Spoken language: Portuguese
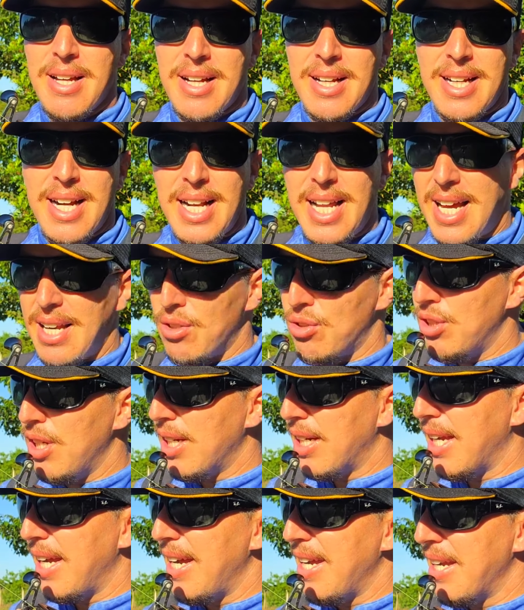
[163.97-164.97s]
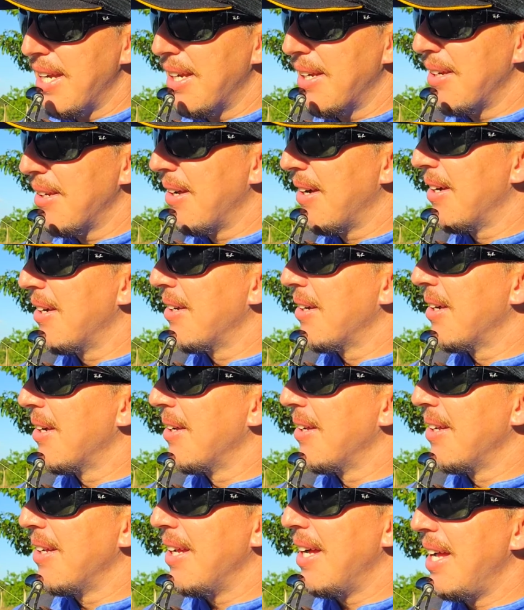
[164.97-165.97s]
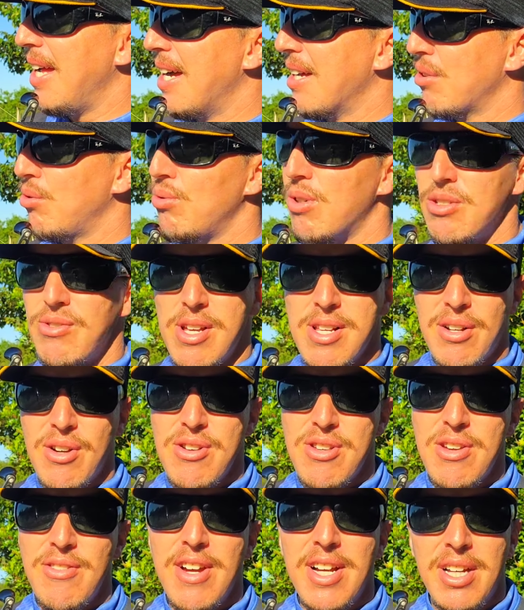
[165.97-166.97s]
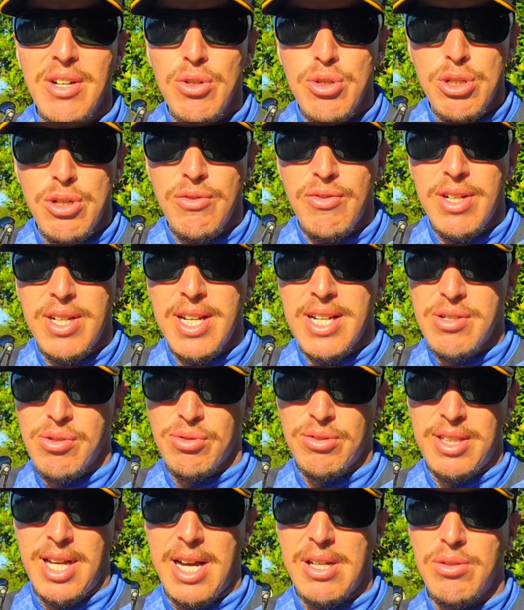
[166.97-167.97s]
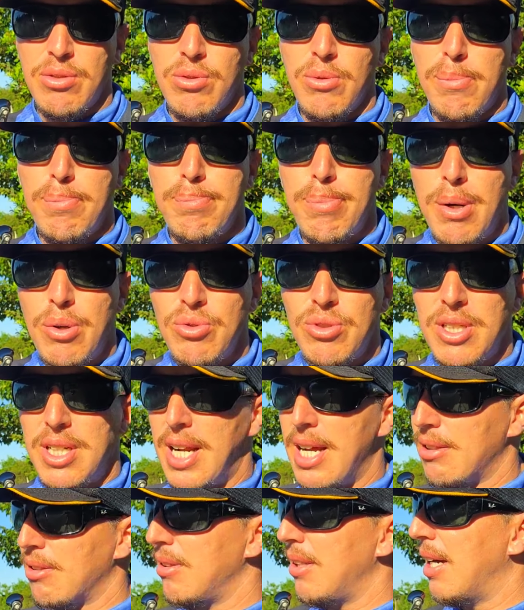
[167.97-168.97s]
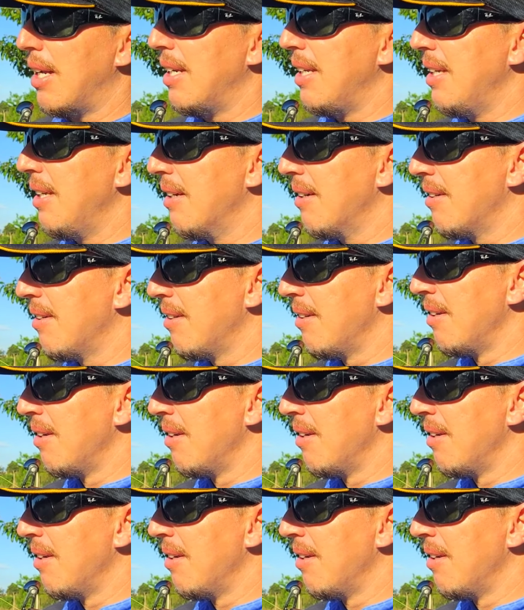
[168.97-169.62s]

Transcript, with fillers: Galera, eu cheguei. É, as duas vezes que eu estive aqui, eu tive resultado no pão direto na linha.